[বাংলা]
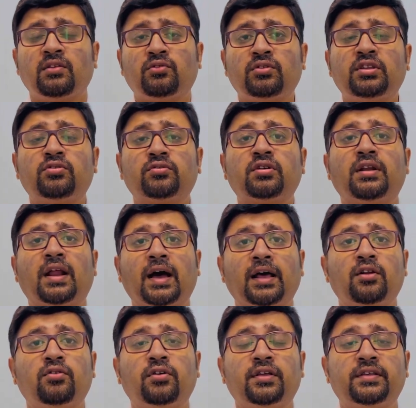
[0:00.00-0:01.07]
যদি চোখ
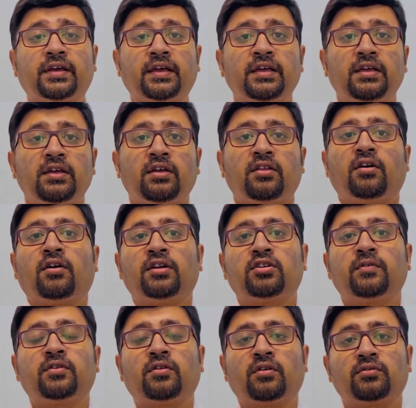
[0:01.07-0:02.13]
লাল হয়ে যায় অনেক
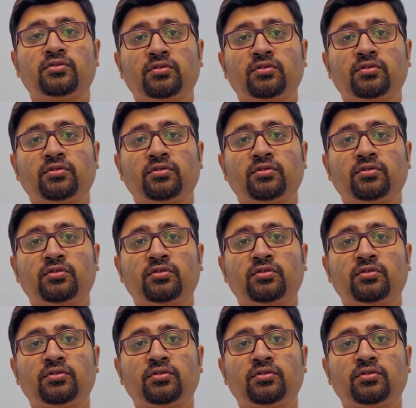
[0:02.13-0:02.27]
সময়